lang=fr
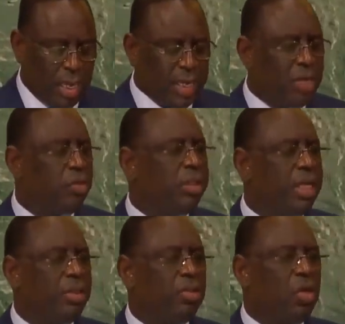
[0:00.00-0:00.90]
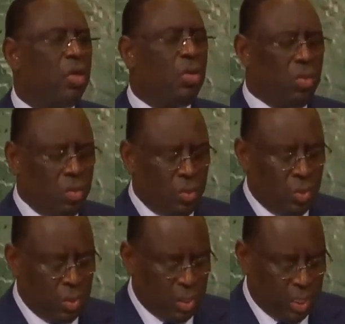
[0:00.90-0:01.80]
La négociation
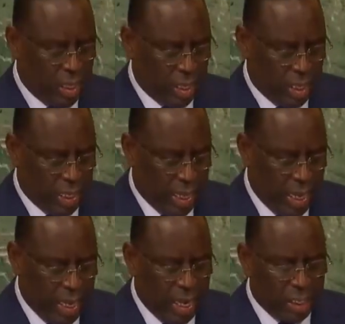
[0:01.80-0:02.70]
et